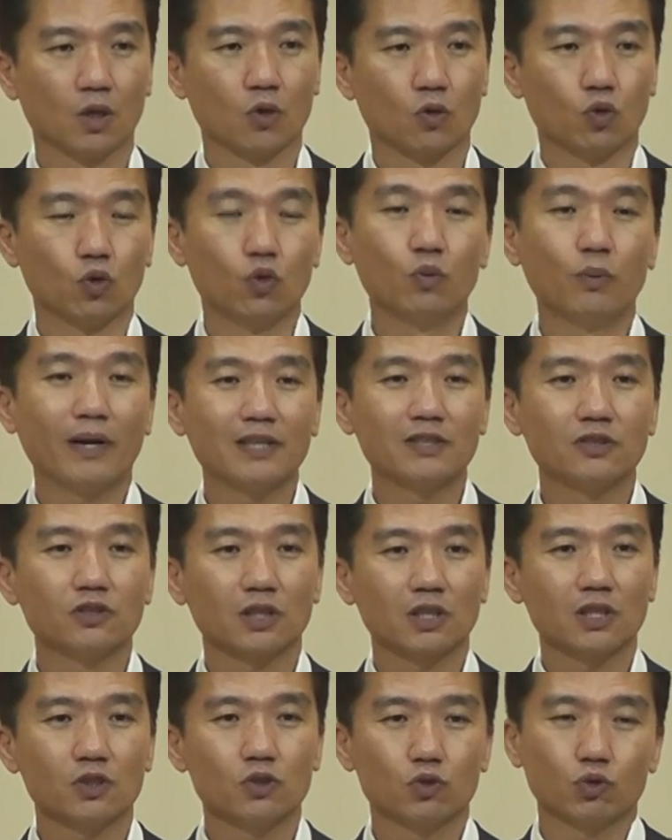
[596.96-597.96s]

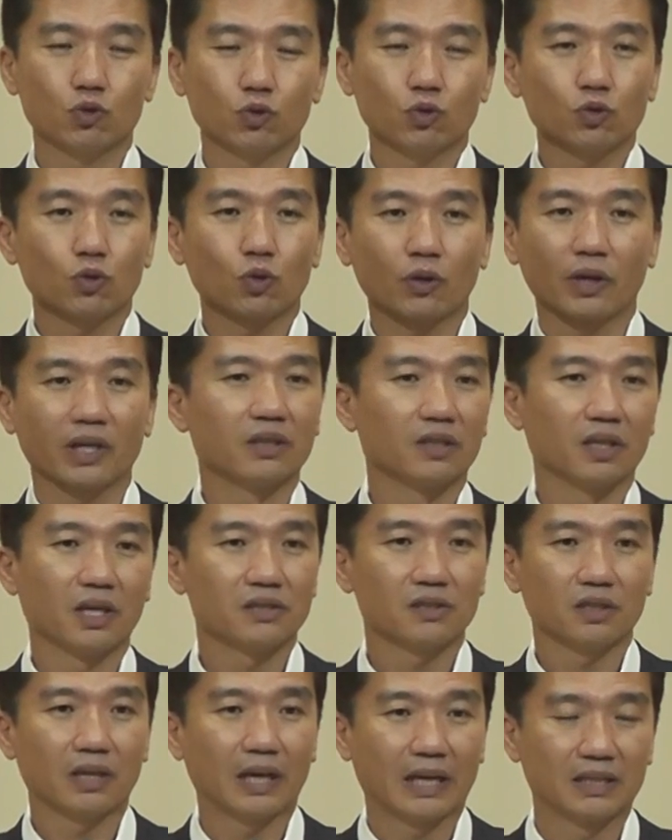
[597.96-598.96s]
우발적인 충동에
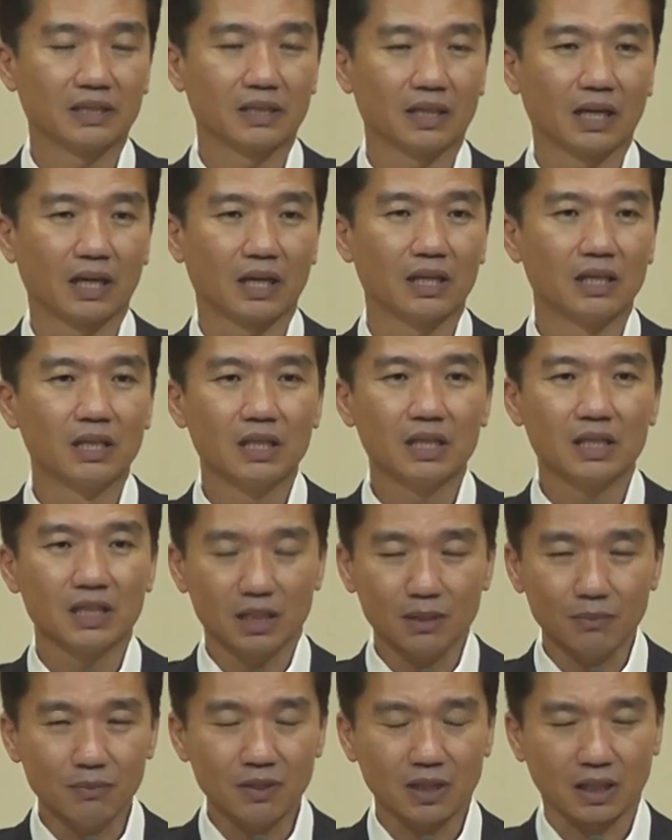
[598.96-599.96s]
의해서가 아니라
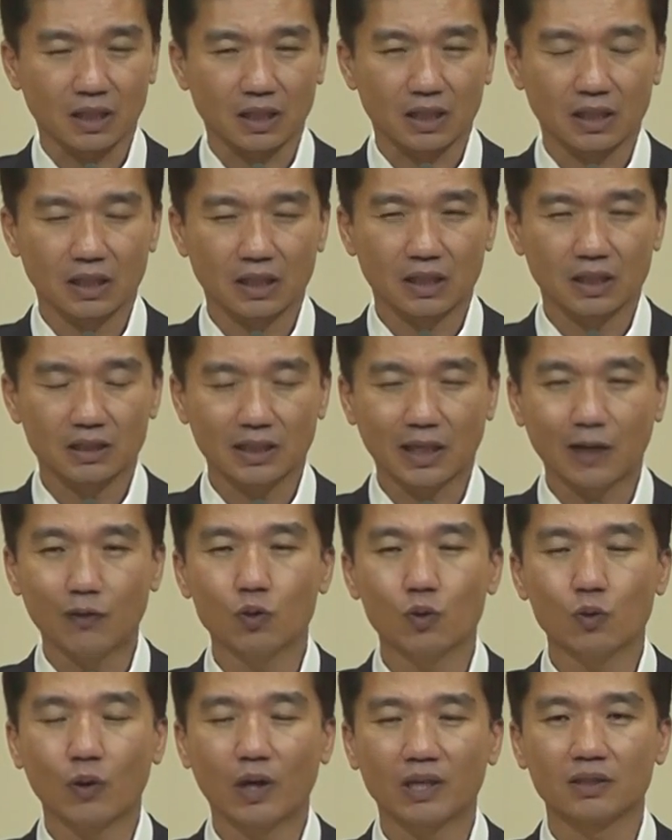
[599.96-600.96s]
이미
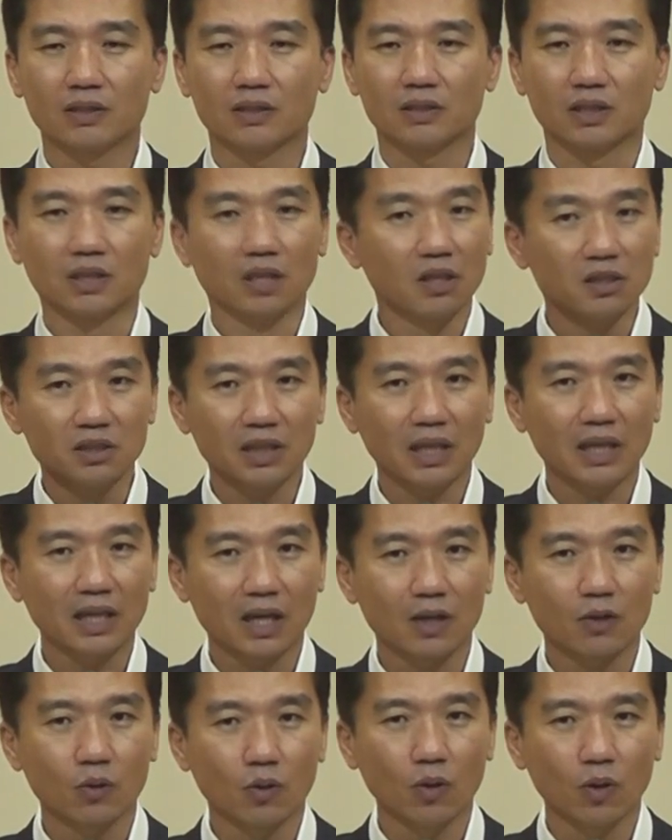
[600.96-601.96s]
사울 왕은
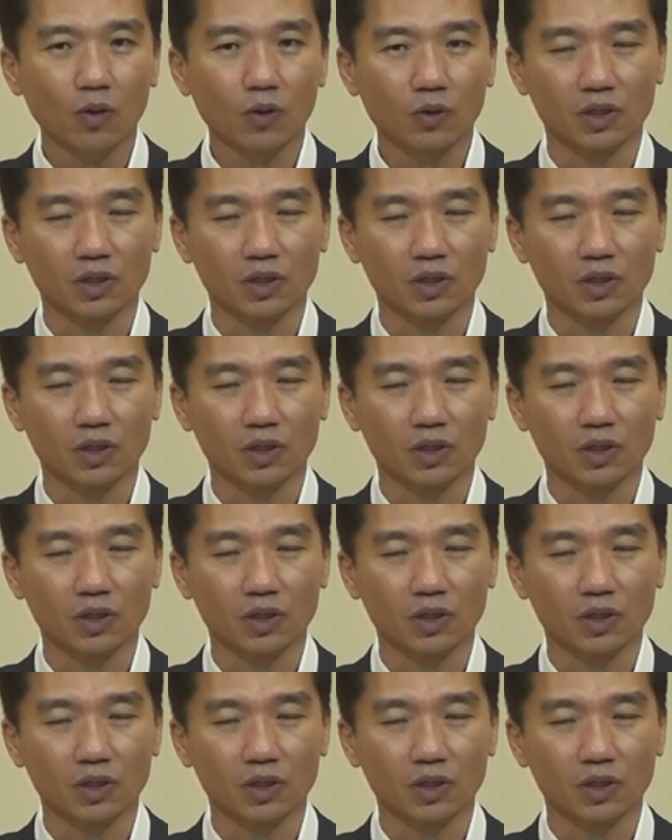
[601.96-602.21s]
결단하고